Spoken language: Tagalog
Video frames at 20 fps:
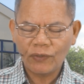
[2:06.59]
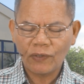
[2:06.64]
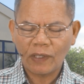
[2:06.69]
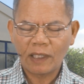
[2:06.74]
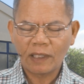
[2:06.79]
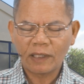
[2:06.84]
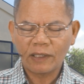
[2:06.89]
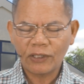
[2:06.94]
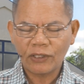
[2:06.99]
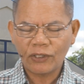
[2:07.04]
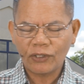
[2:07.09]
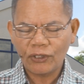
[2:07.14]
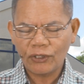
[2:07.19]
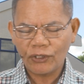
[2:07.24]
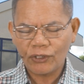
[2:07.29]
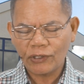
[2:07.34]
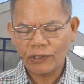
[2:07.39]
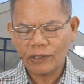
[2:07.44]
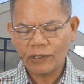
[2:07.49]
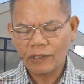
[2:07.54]
You are a great
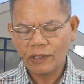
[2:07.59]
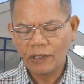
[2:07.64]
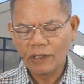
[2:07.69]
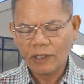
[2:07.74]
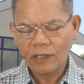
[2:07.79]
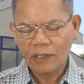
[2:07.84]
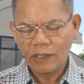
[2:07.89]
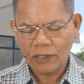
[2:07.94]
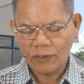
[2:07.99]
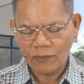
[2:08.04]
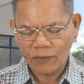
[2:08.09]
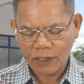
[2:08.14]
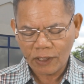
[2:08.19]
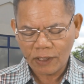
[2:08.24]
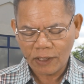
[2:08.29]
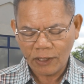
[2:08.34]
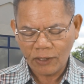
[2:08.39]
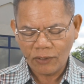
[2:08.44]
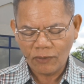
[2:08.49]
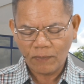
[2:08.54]
teacher sa
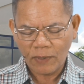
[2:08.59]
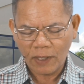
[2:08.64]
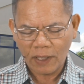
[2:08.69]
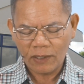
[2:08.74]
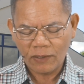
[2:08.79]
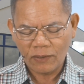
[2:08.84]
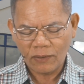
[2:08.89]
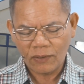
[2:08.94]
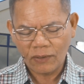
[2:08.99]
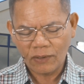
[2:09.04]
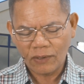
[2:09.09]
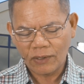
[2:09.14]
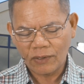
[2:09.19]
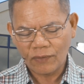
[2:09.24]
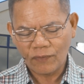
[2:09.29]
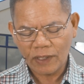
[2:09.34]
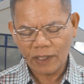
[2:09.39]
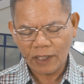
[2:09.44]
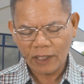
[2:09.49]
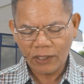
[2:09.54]
oras na ito, Panginoon
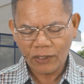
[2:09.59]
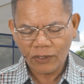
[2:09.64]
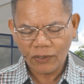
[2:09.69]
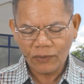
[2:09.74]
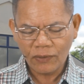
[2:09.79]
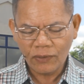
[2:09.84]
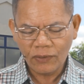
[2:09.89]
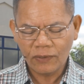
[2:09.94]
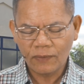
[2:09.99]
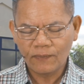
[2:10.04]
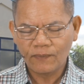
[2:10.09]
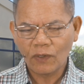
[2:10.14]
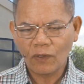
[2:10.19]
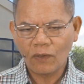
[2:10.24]
Lord. We thank you.